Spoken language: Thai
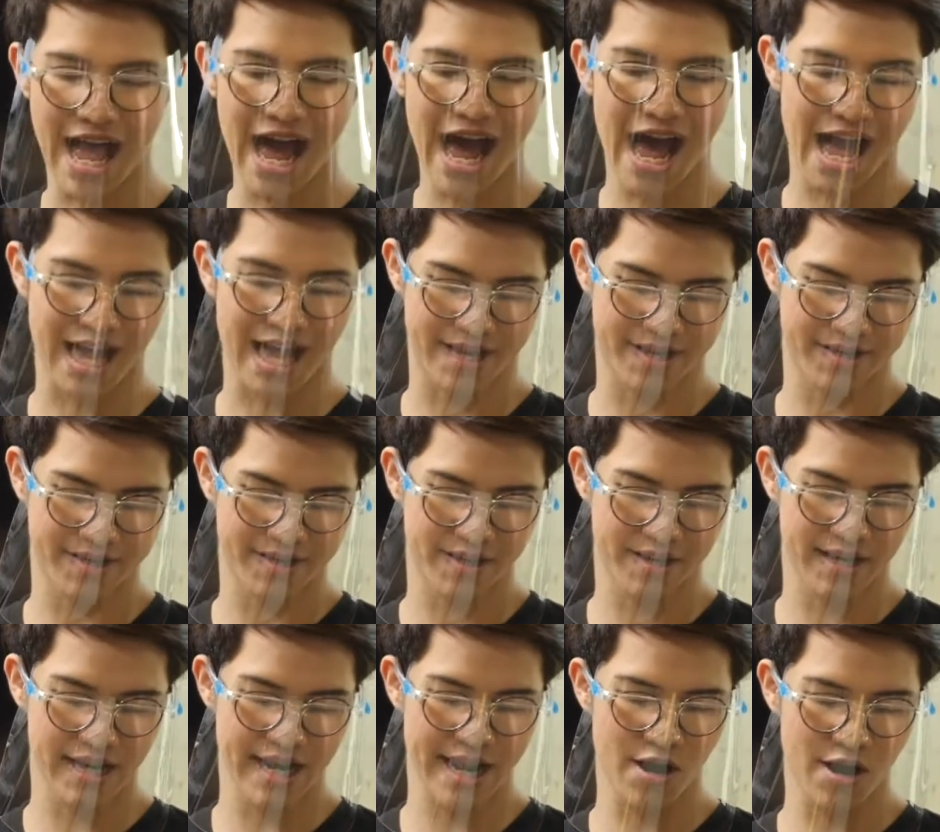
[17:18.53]
ธาตุ
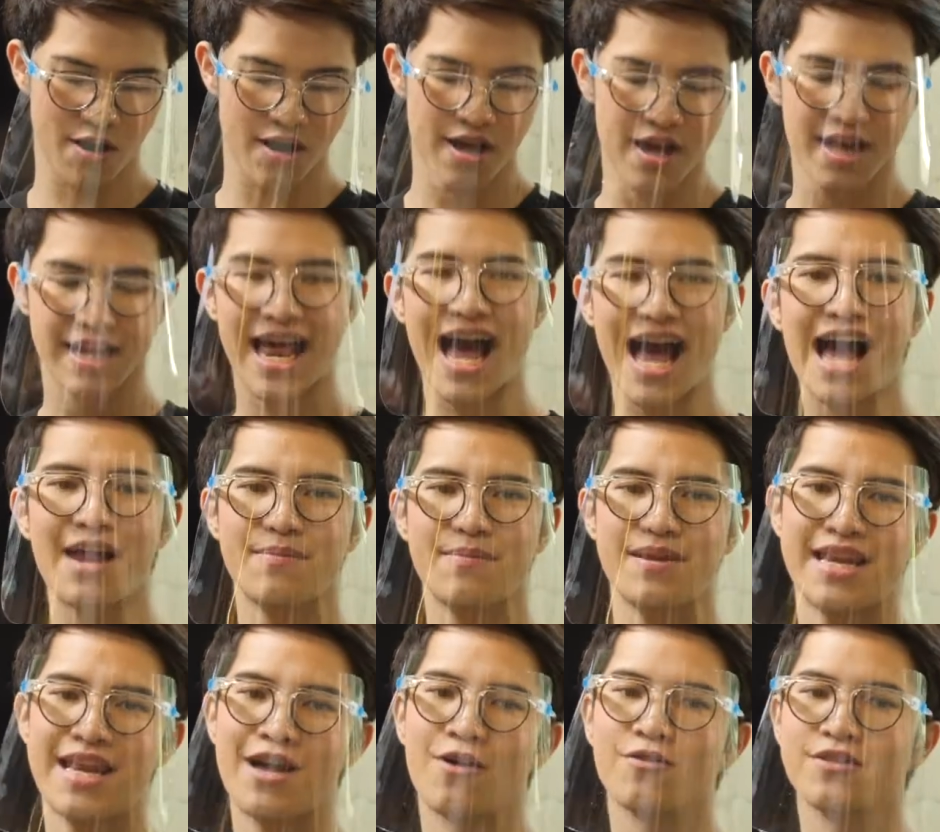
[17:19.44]
เรียกธาตุ
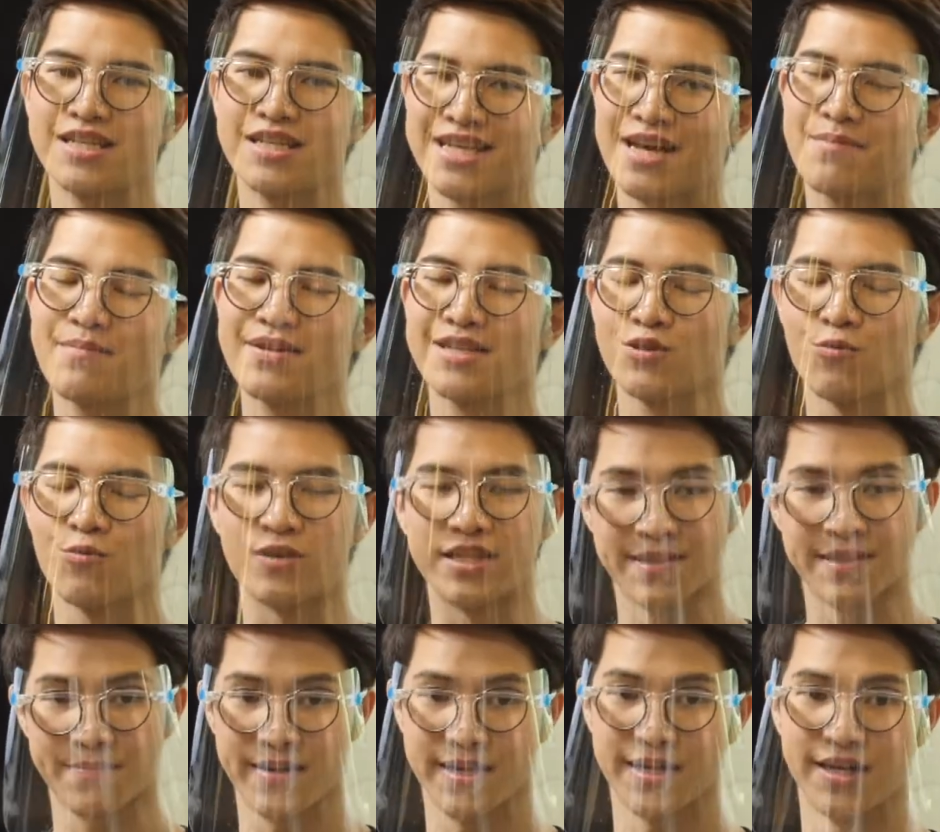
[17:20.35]
มีเรียกออกซิเจนเป็นศูนย์
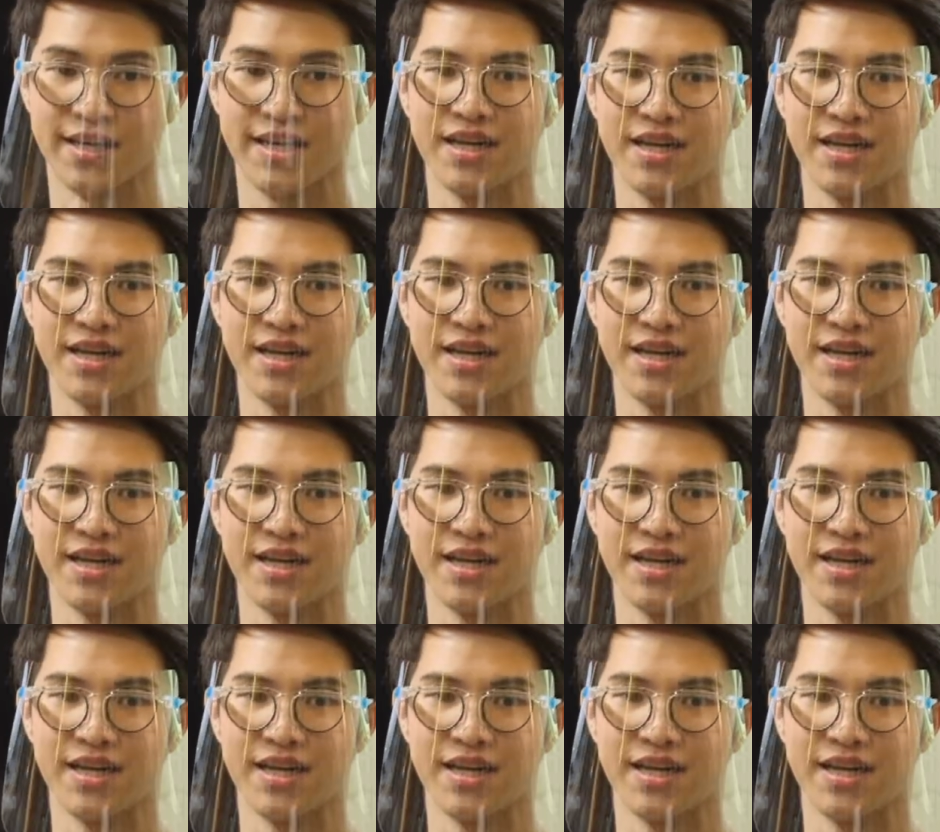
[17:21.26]
เสมอ